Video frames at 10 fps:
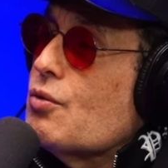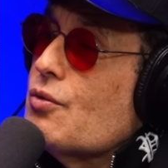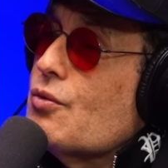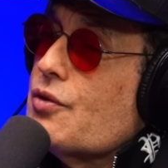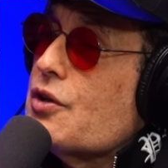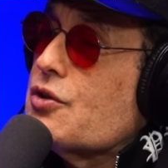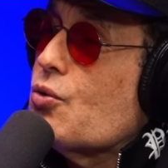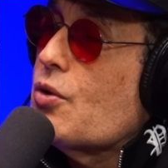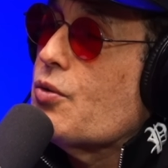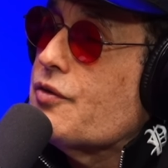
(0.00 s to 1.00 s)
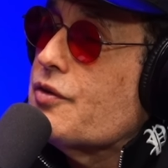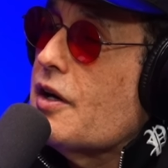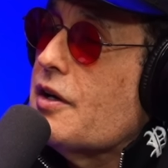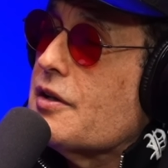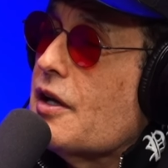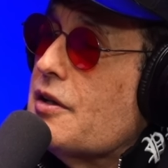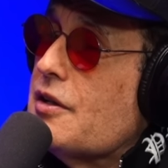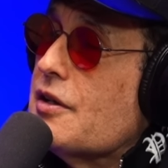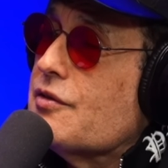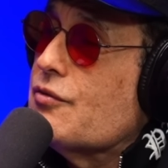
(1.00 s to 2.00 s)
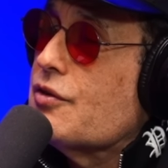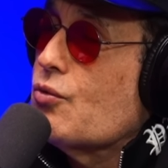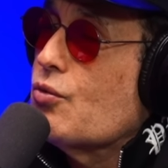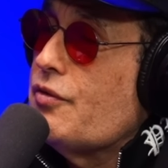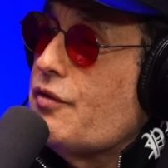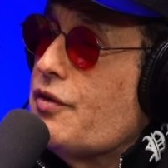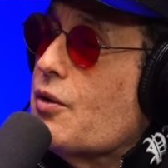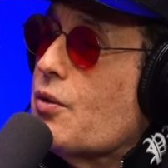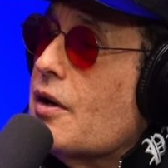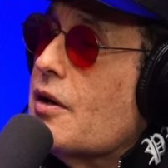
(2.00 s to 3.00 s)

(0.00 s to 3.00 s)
o, o, você chegou a conhecer a Retalia? Se você convivia